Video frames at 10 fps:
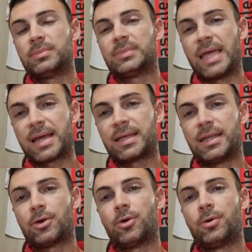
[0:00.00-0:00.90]

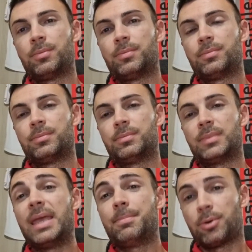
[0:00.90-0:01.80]
tecnico
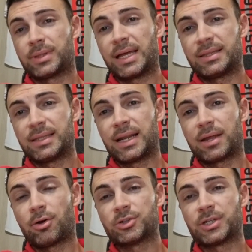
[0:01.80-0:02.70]
e importante della
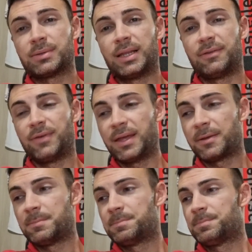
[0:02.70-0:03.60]
rosa, delle
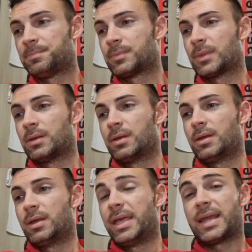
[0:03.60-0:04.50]
fere.
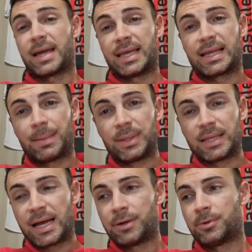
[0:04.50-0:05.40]
Era anche il
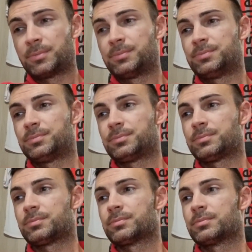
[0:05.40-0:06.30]
capitano.
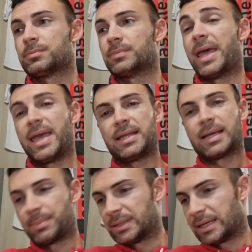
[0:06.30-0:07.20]
È il
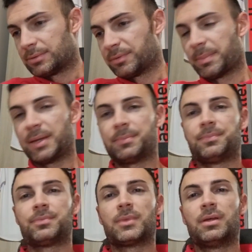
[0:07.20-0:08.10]
capitano, vabbè.
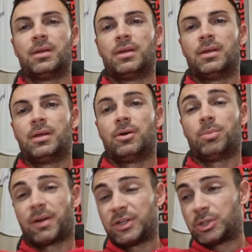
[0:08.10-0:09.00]
Un
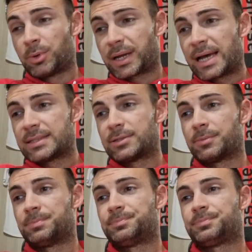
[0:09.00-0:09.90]
bravissimo ragazzo.